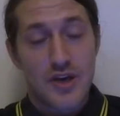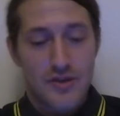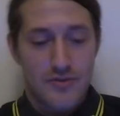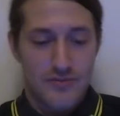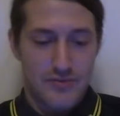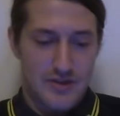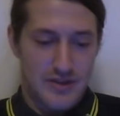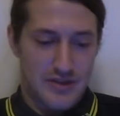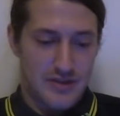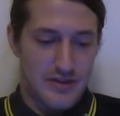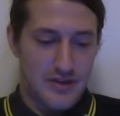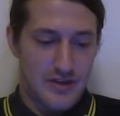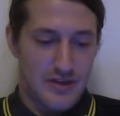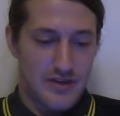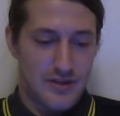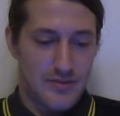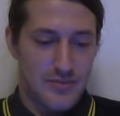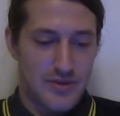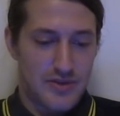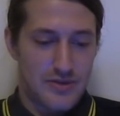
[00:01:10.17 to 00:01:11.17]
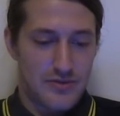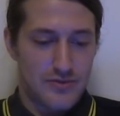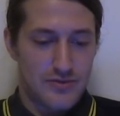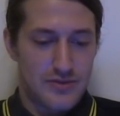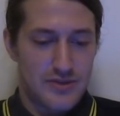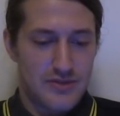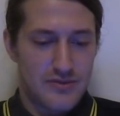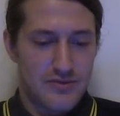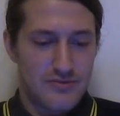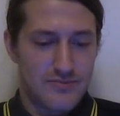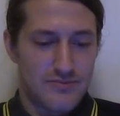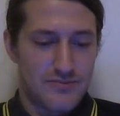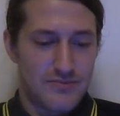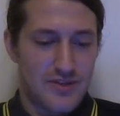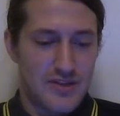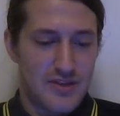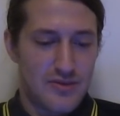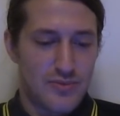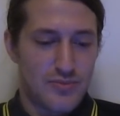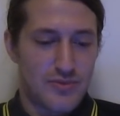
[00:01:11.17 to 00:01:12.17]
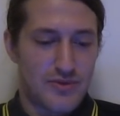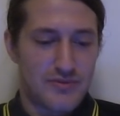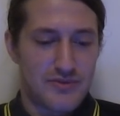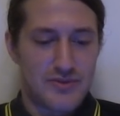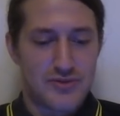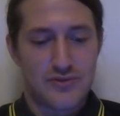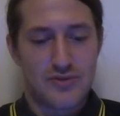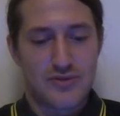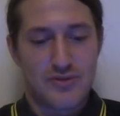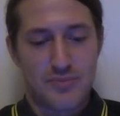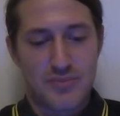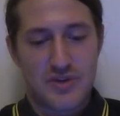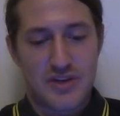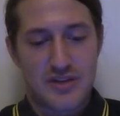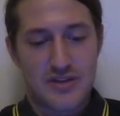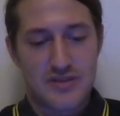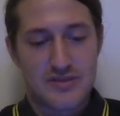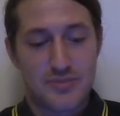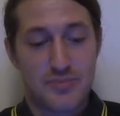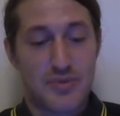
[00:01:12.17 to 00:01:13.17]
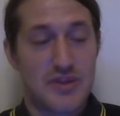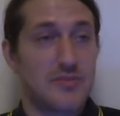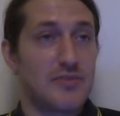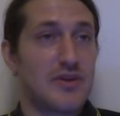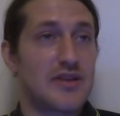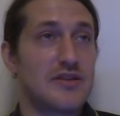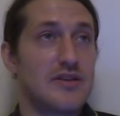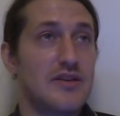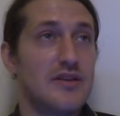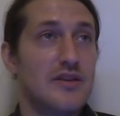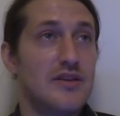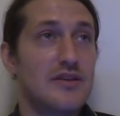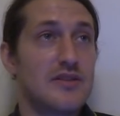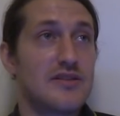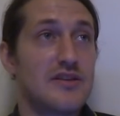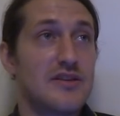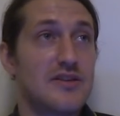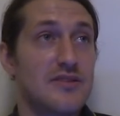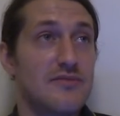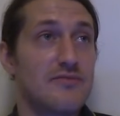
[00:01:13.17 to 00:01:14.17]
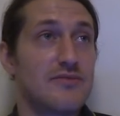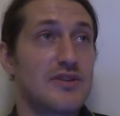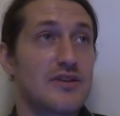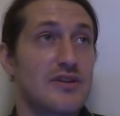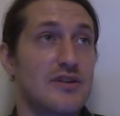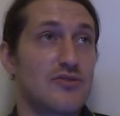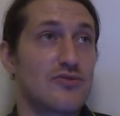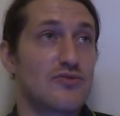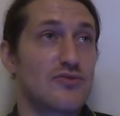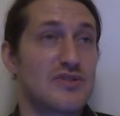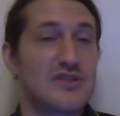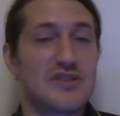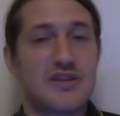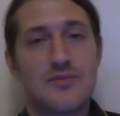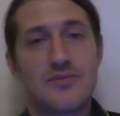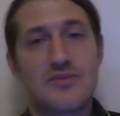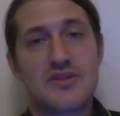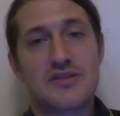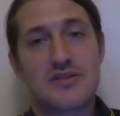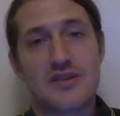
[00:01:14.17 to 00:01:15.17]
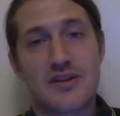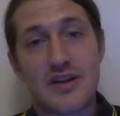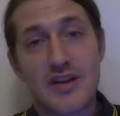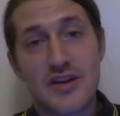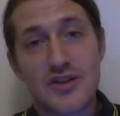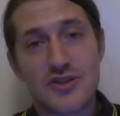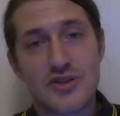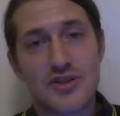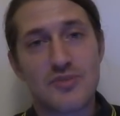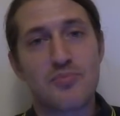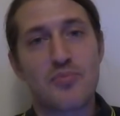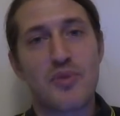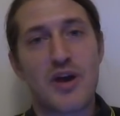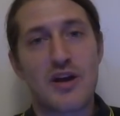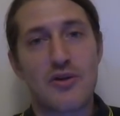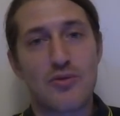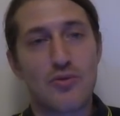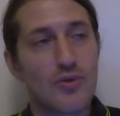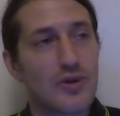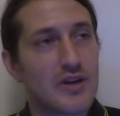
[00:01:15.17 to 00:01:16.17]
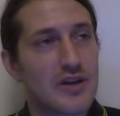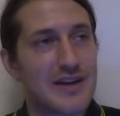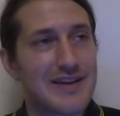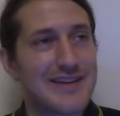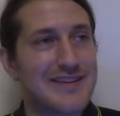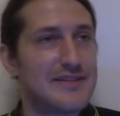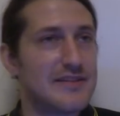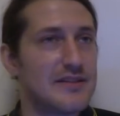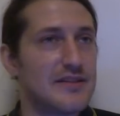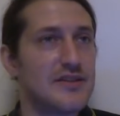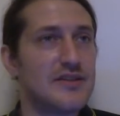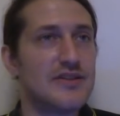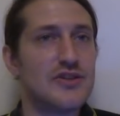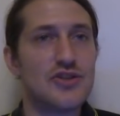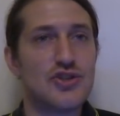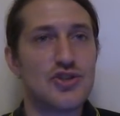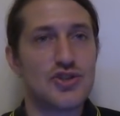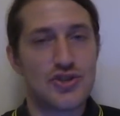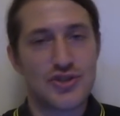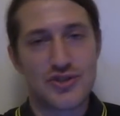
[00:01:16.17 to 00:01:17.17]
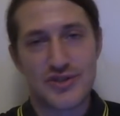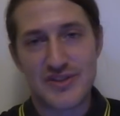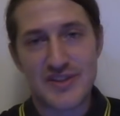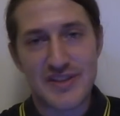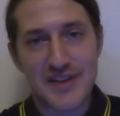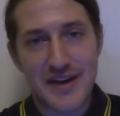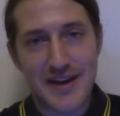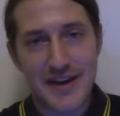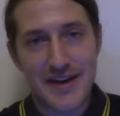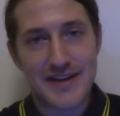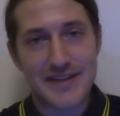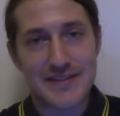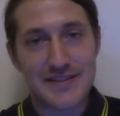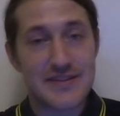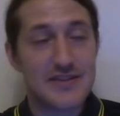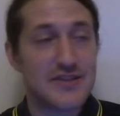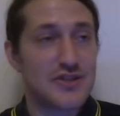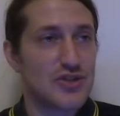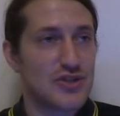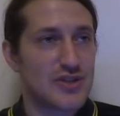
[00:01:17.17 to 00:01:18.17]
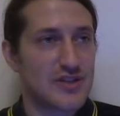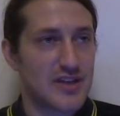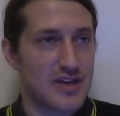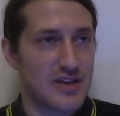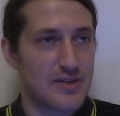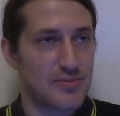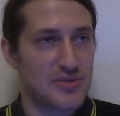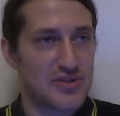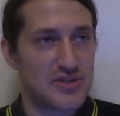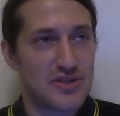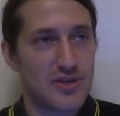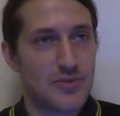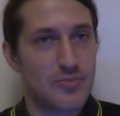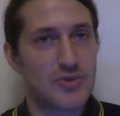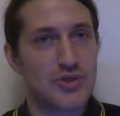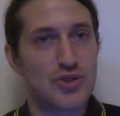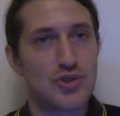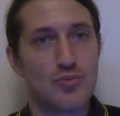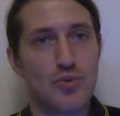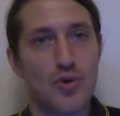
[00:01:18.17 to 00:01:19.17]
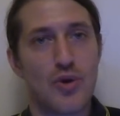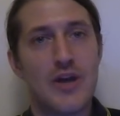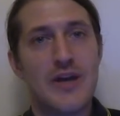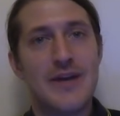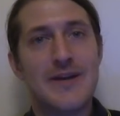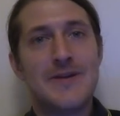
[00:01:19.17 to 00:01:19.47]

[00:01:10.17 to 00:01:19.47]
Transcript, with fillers: Вот так, дорогие мои друзья. Ну, я думаю, вы все это прекрасно понимаете. И затем вытекает, что самый страшный порог – это нищета. Это нищета. Объясняю, почему.